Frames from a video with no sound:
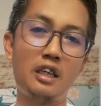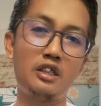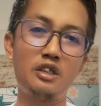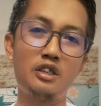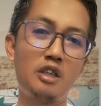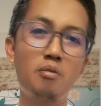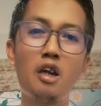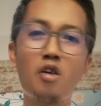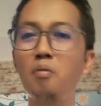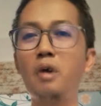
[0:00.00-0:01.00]
ya jadi
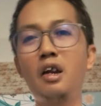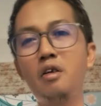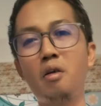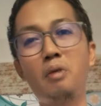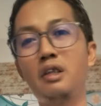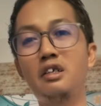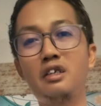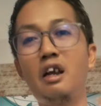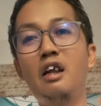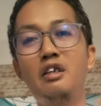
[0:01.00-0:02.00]
merek ya banyak
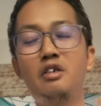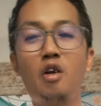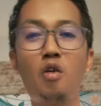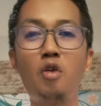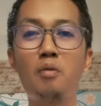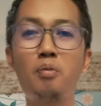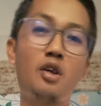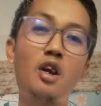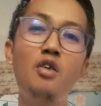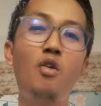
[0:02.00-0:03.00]
sekali kalau
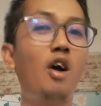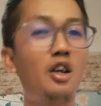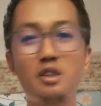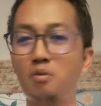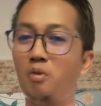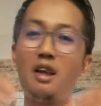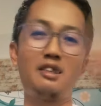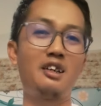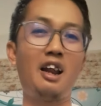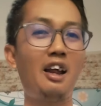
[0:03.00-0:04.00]
NPK wah
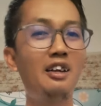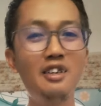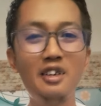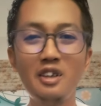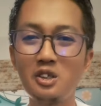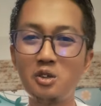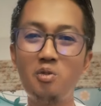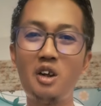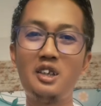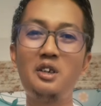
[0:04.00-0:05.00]
sembladrah
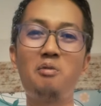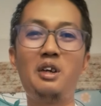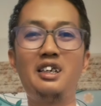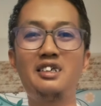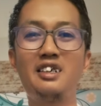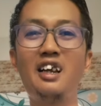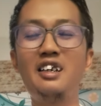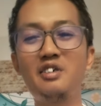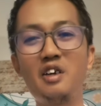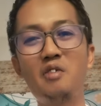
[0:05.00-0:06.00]
jumlahnya ya banyak
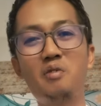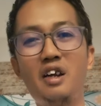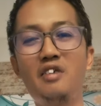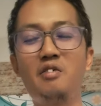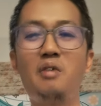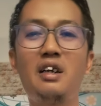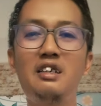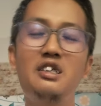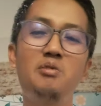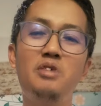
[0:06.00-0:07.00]
sekali kalau mengandung
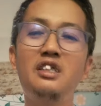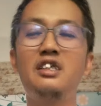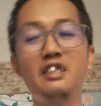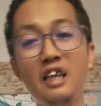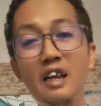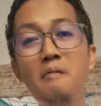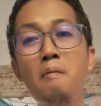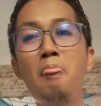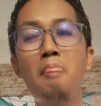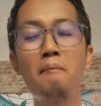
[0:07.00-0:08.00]
magnesium intinya
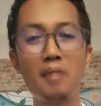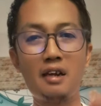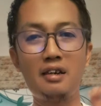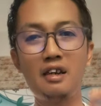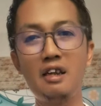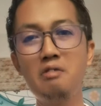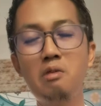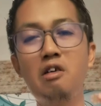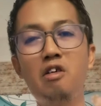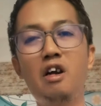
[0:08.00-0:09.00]
adalah
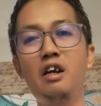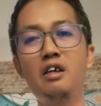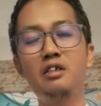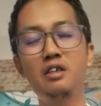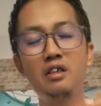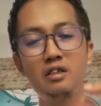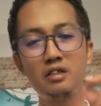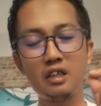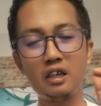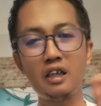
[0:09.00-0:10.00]
bahwa
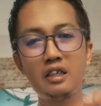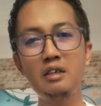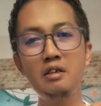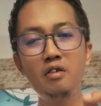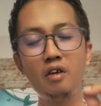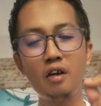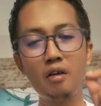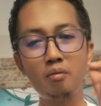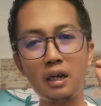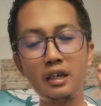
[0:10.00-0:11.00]
sekali lagi
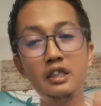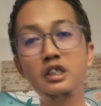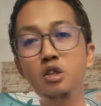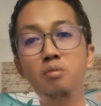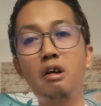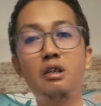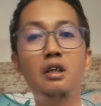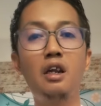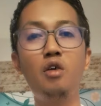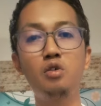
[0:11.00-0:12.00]
magnesium
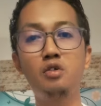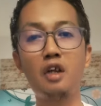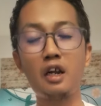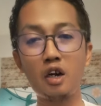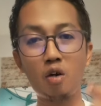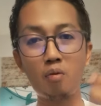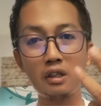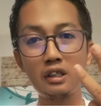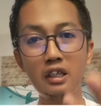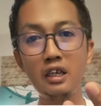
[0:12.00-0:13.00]
adalah unsur hara
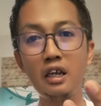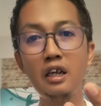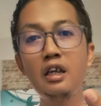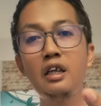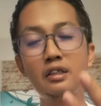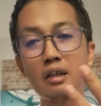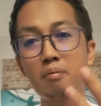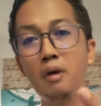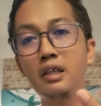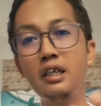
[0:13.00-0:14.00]
nomor tiga
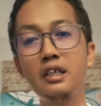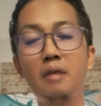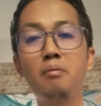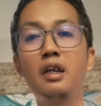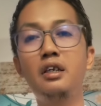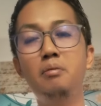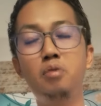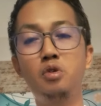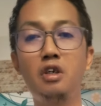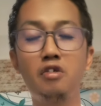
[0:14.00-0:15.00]
terbanyak yang paling
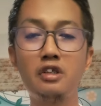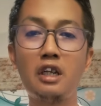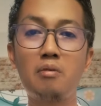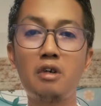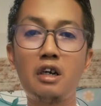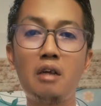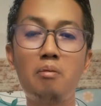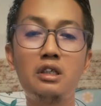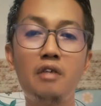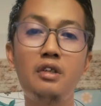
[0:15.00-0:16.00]
dibutuhkan oleh tanaman
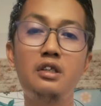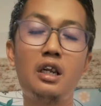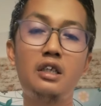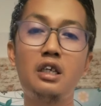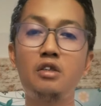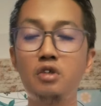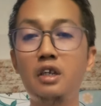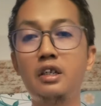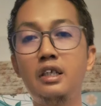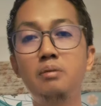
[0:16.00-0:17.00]
kelapa sawit. Salah
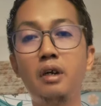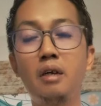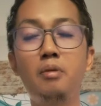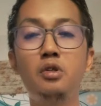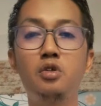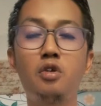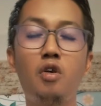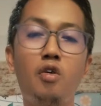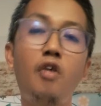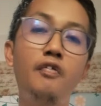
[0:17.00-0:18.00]
satunya adalah sebagai
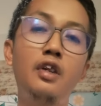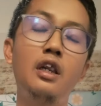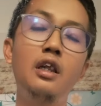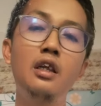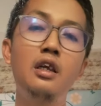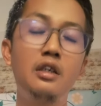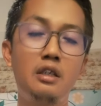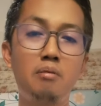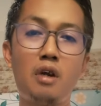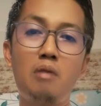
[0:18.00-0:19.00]
penyusun klorofil,
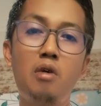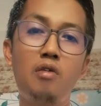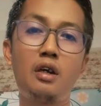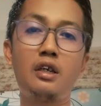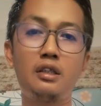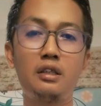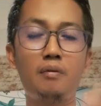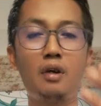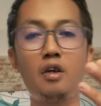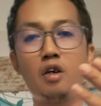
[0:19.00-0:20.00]
di mana bahwa
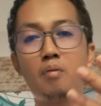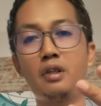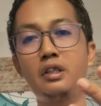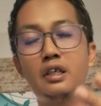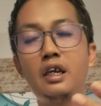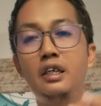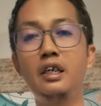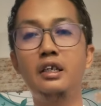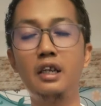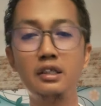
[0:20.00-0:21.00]
ketiga nomor tiga
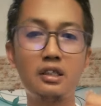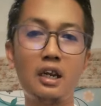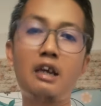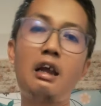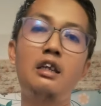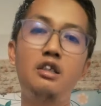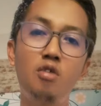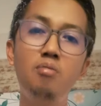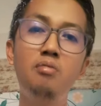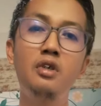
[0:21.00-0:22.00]
ini adalah setelah
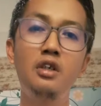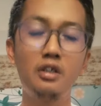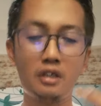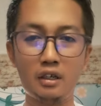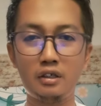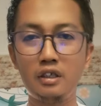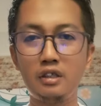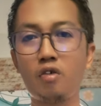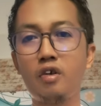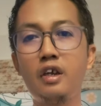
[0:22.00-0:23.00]
kalium dan
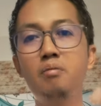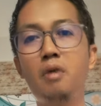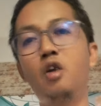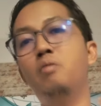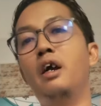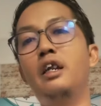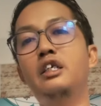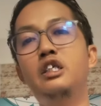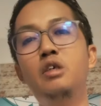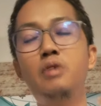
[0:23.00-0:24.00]
nitrogen baru
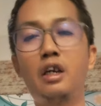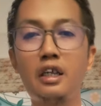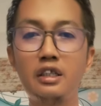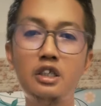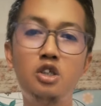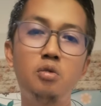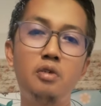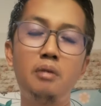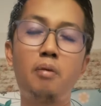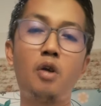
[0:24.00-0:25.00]
magnesium yang nanti
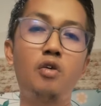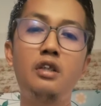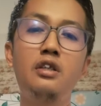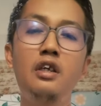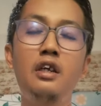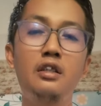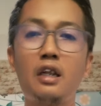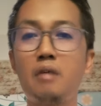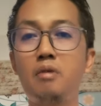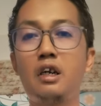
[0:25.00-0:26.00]
diperlukan
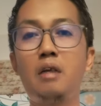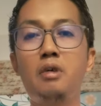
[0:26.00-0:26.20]
tanaman